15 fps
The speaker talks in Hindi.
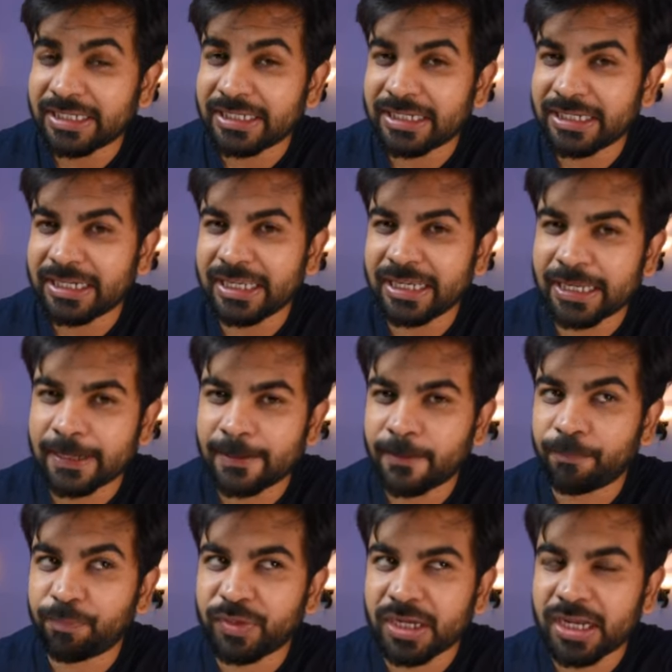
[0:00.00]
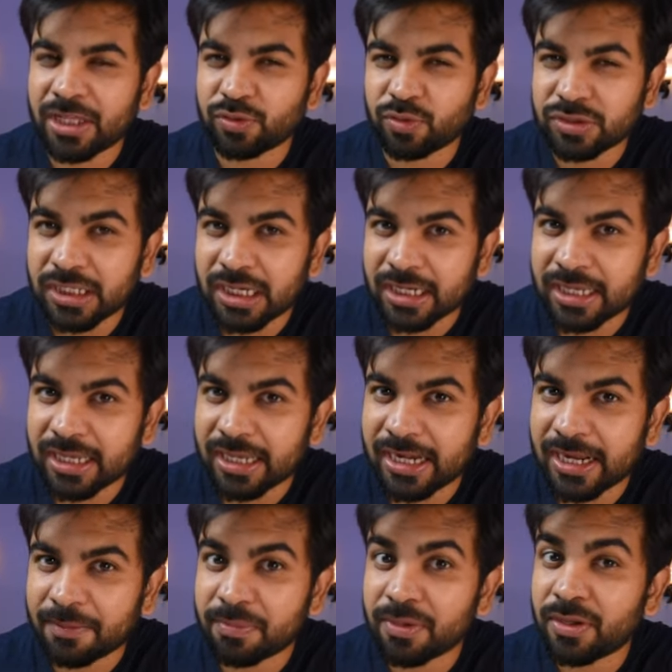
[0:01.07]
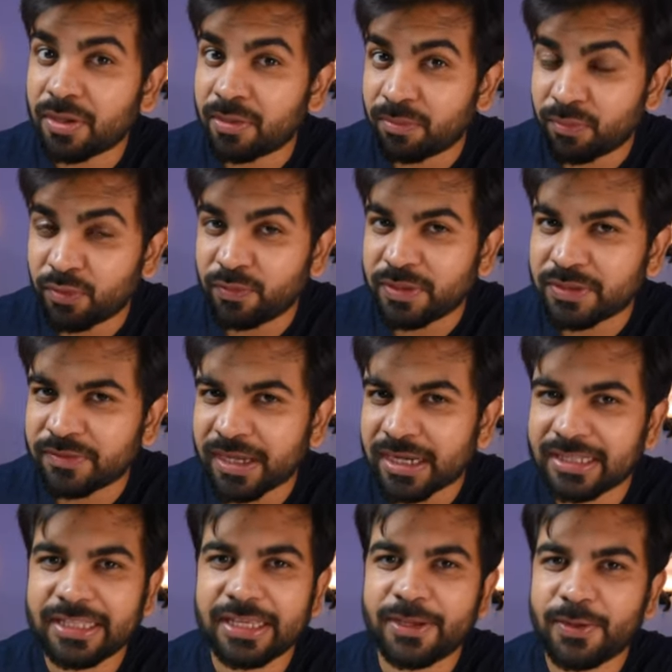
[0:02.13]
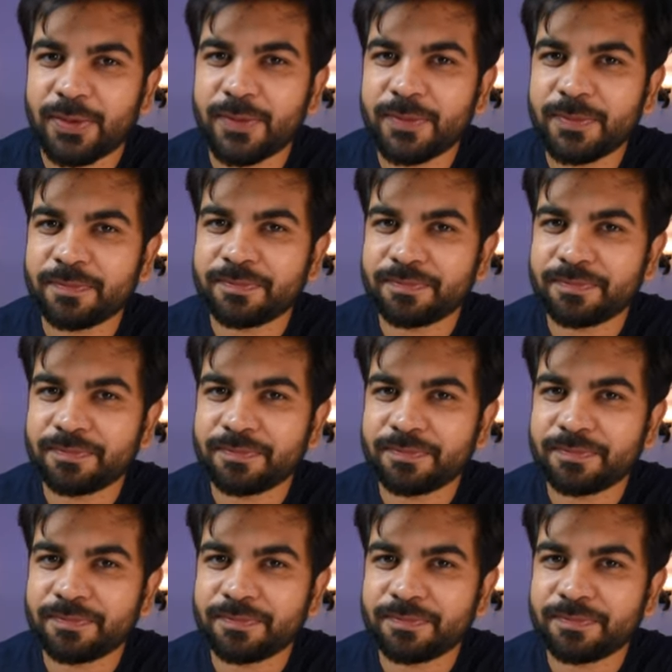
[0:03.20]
टिक टिक टिक कर रहे हो जब रात को जाग के अगर आप मूवीज़ वगैरह देख रहे हो